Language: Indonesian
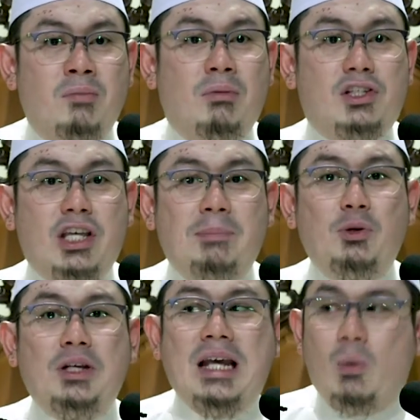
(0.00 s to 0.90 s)

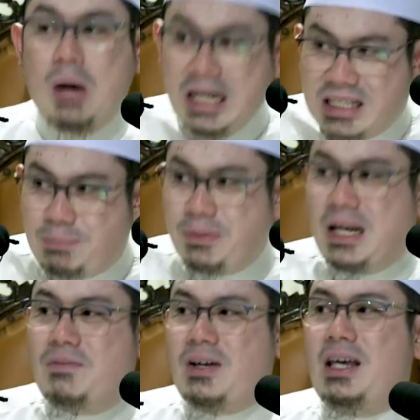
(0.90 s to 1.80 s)
meskipun dia wajib
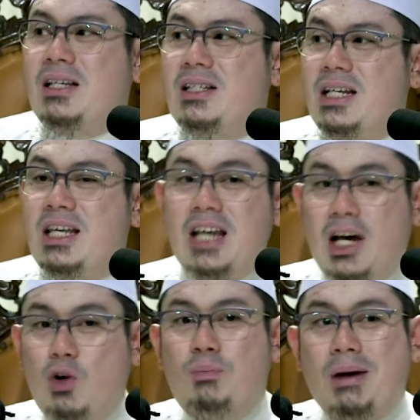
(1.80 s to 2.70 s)
menafkahi istrinya
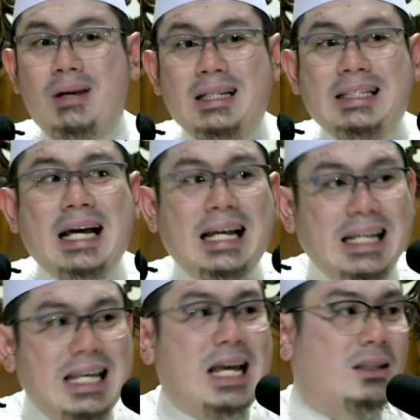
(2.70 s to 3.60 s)
jangan lupa meletakkan
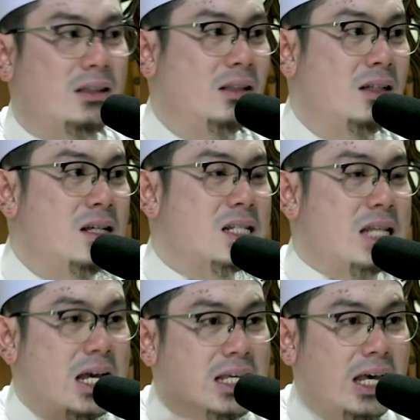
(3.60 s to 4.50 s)
niat
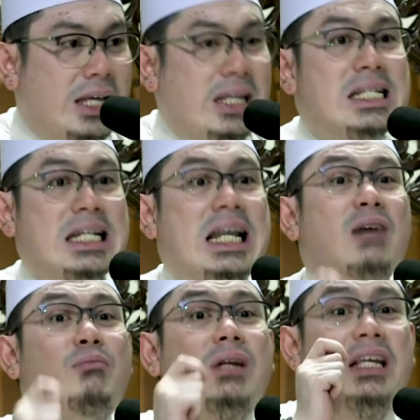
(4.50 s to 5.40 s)
saya ini
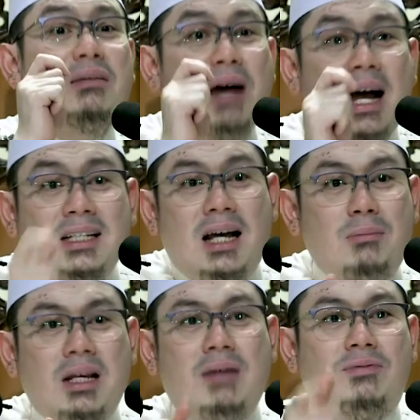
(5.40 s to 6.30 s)
sedang beribadah
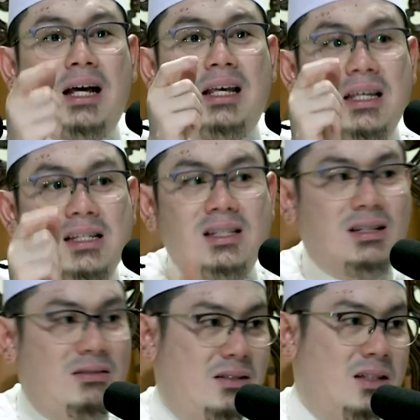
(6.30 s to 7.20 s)
menafkahi
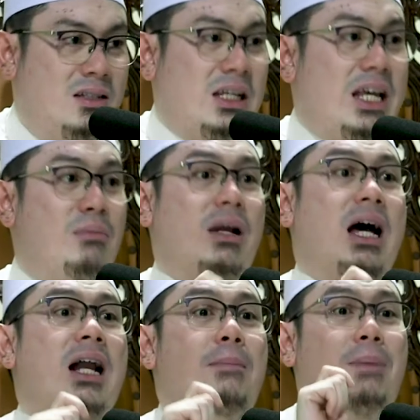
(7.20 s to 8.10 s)
istri. Saya
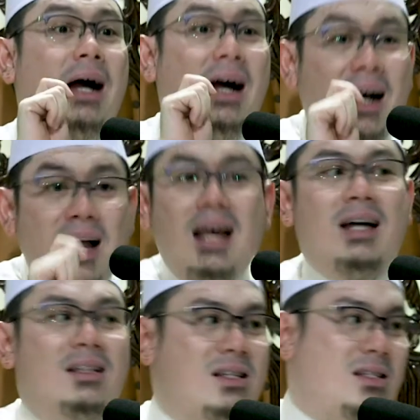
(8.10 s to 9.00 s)
berharap
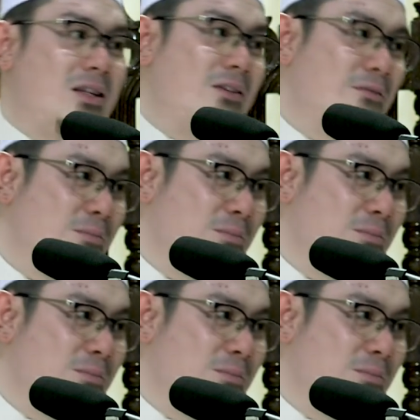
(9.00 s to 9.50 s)
pahala atasnya.